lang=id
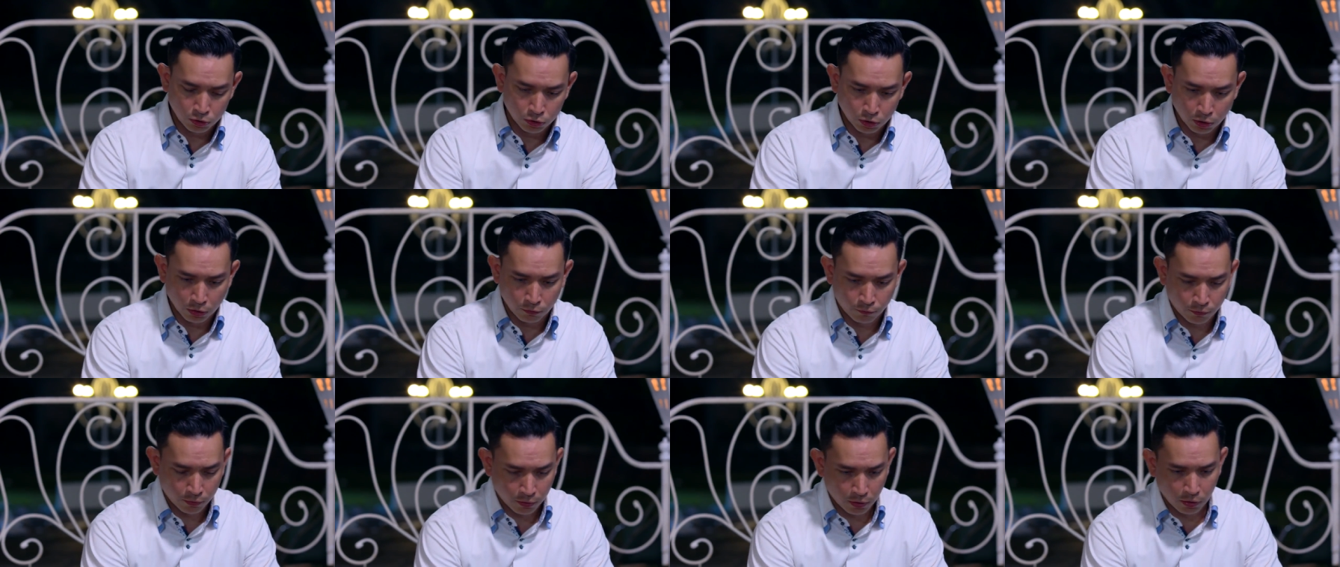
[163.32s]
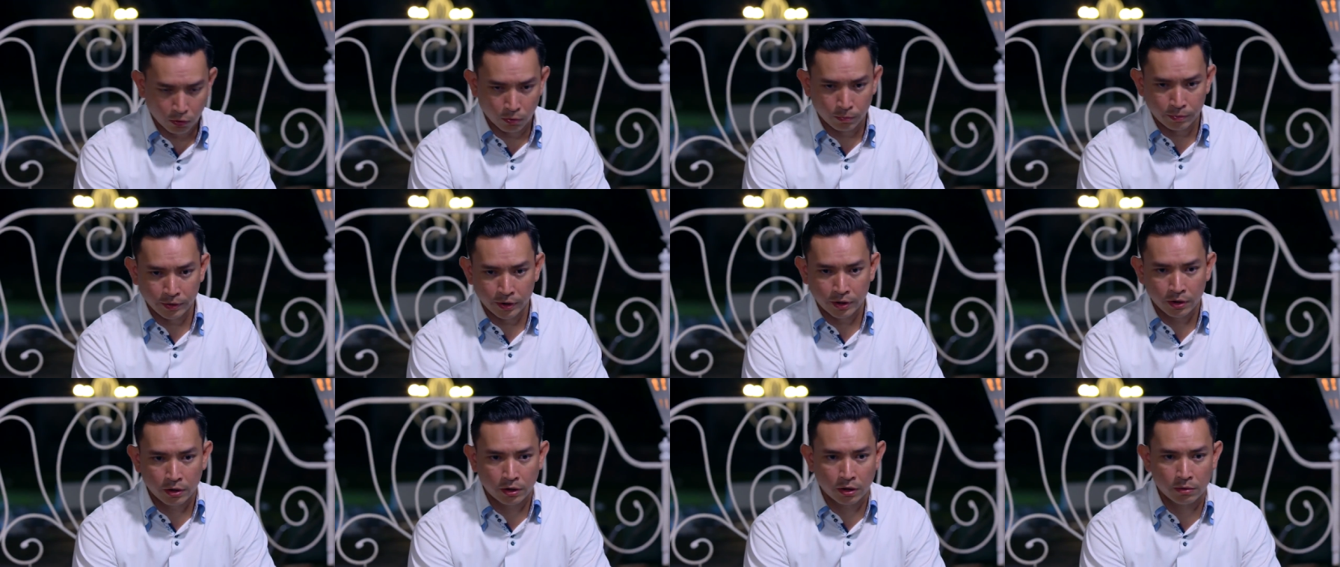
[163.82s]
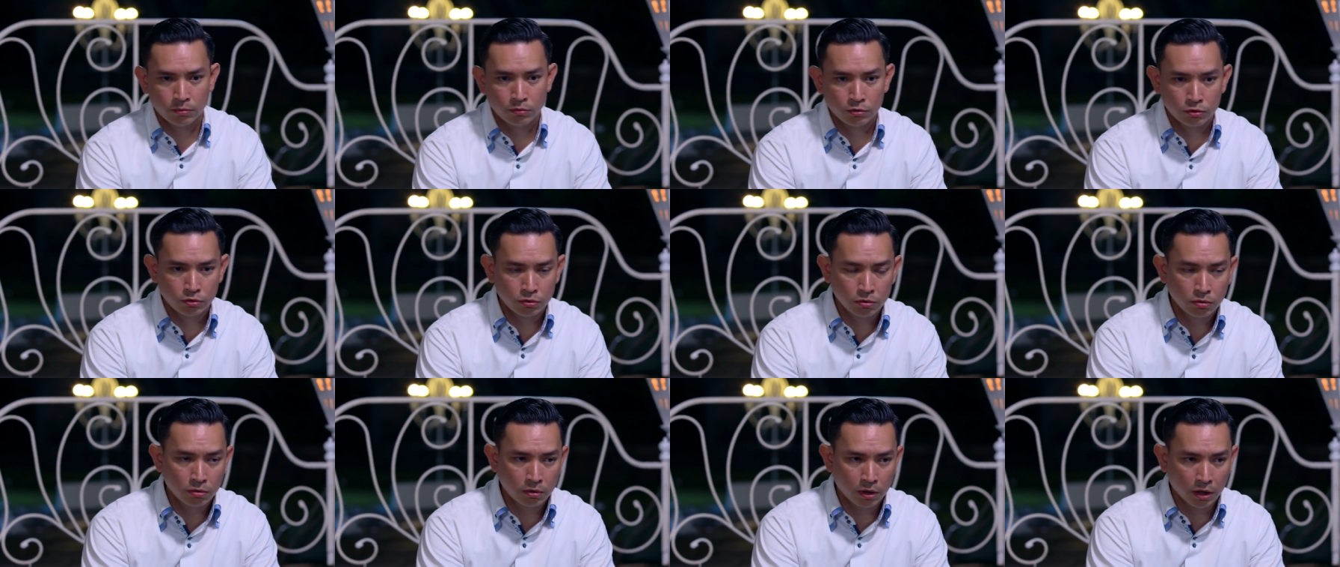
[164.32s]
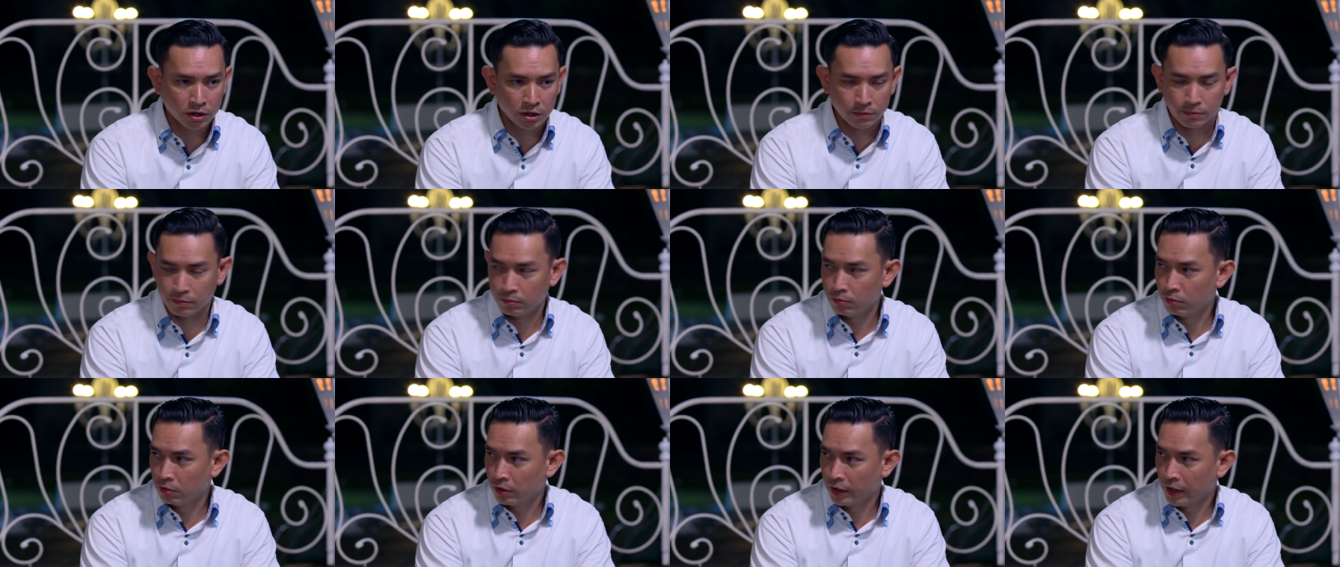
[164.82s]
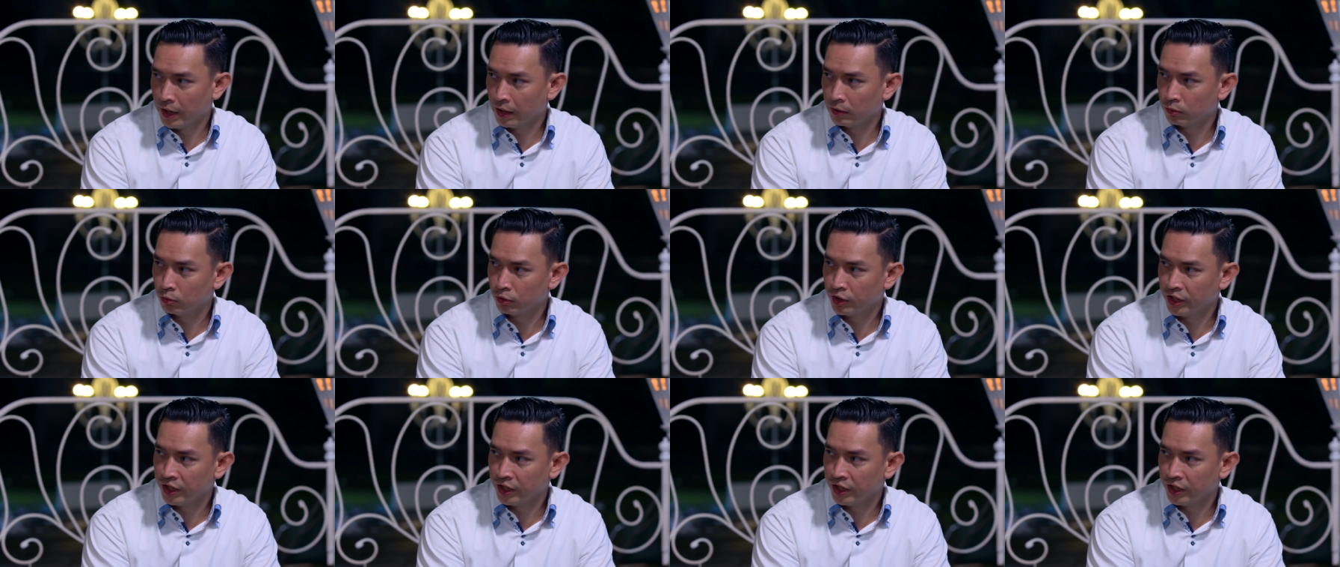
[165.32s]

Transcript: telepon aku pikir kamu suka sama bunga yang aku